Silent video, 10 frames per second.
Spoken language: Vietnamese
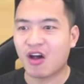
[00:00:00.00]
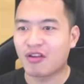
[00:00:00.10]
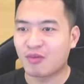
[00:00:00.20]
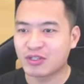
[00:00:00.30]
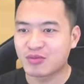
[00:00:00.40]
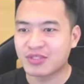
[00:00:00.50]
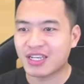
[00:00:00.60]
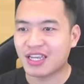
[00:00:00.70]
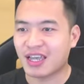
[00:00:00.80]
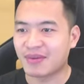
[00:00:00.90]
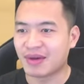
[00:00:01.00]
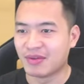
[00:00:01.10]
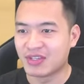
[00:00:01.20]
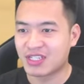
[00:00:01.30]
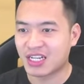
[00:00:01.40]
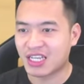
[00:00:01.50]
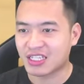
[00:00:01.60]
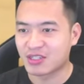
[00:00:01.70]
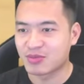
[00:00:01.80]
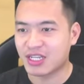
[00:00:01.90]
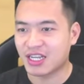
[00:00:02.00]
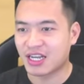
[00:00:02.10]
là vòng quay xúc xích anh em ạ bởi vì rất là thích ăn xúc xích nha